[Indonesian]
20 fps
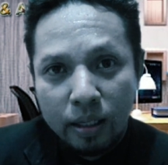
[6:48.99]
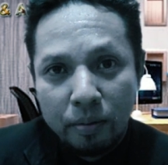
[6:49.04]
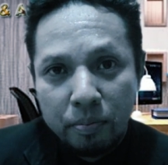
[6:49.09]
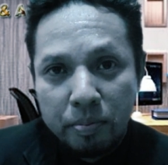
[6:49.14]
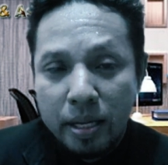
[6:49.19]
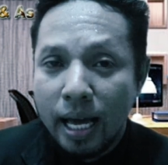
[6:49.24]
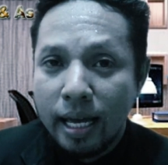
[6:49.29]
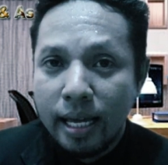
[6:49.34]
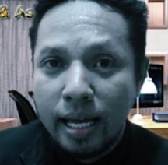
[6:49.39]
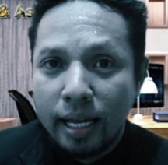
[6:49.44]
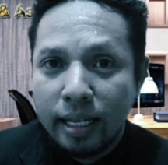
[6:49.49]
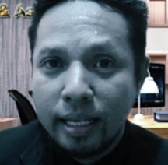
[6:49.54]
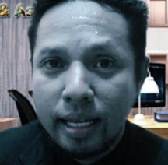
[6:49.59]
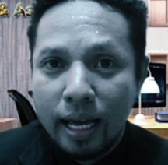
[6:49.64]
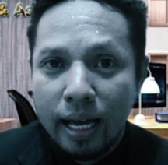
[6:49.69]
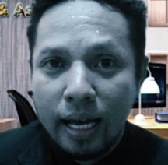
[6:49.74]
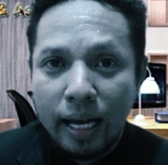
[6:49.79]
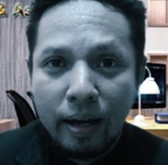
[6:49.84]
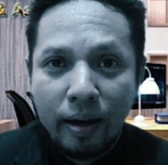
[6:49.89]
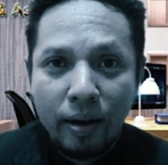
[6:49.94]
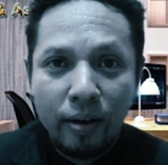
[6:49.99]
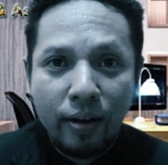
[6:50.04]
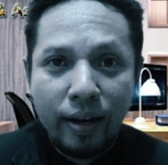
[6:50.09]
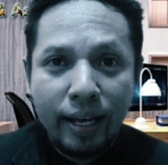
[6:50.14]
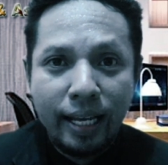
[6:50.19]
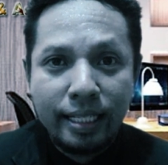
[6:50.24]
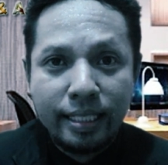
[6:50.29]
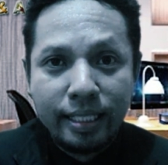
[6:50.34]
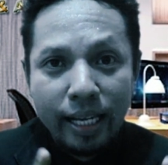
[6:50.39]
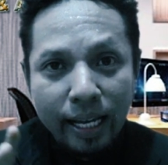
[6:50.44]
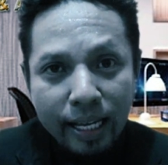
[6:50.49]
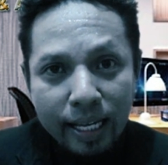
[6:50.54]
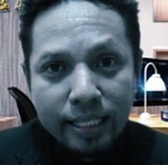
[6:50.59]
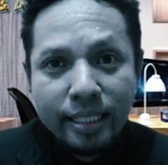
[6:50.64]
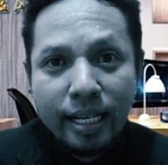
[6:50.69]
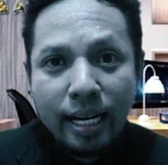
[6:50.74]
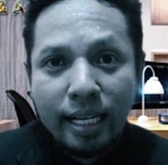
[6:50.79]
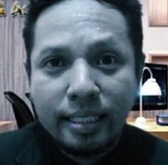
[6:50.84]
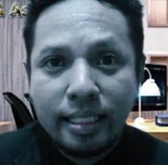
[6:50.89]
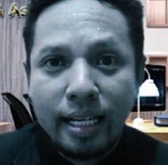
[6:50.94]
Biayanya. Oke, saya
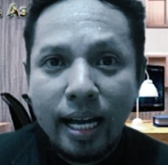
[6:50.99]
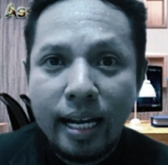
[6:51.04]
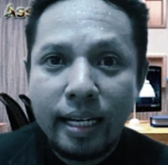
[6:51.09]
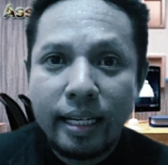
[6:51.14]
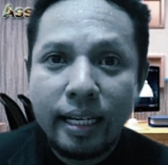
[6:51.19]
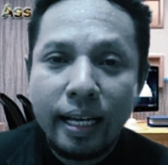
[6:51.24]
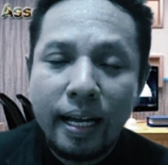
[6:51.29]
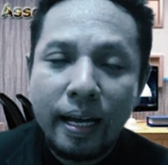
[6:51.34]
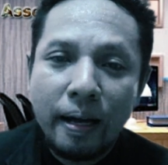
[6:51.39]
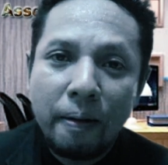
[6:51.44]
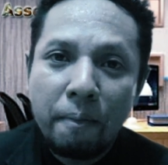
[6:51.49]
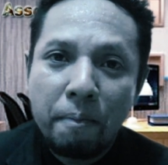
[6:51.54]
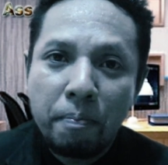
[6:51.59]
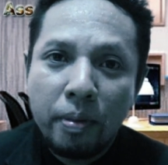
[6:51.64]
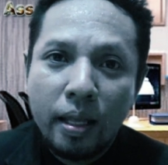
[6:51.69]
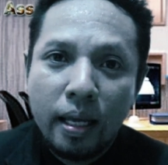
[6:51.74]
jelaskan ya